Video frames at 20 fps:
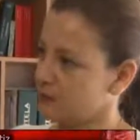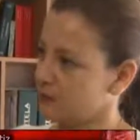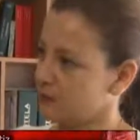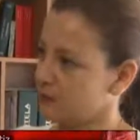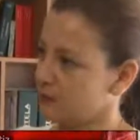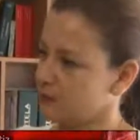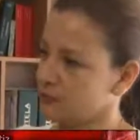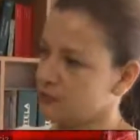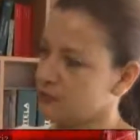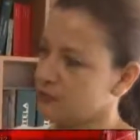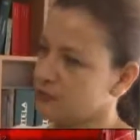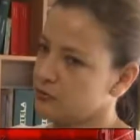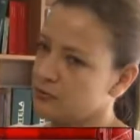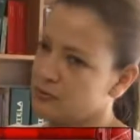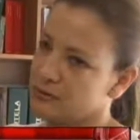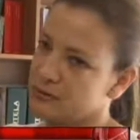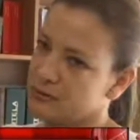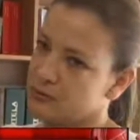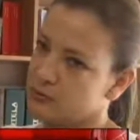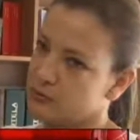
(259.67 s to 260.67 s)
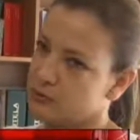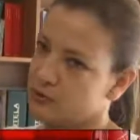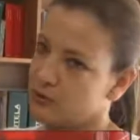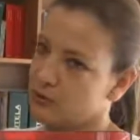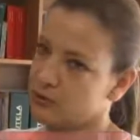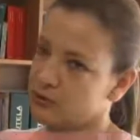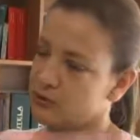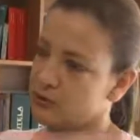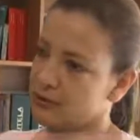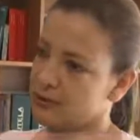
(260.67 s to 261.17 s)
Nosotros a veces
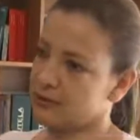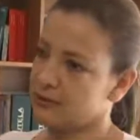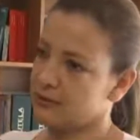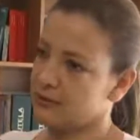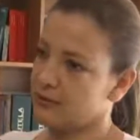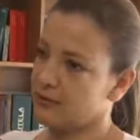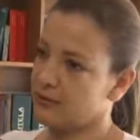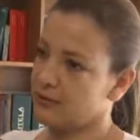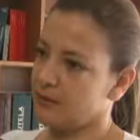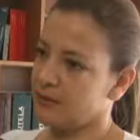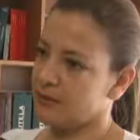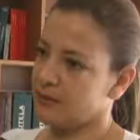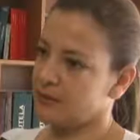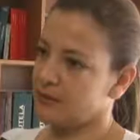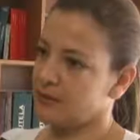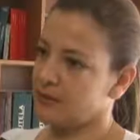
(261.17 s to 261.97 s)
cruzamos de base, eh, base de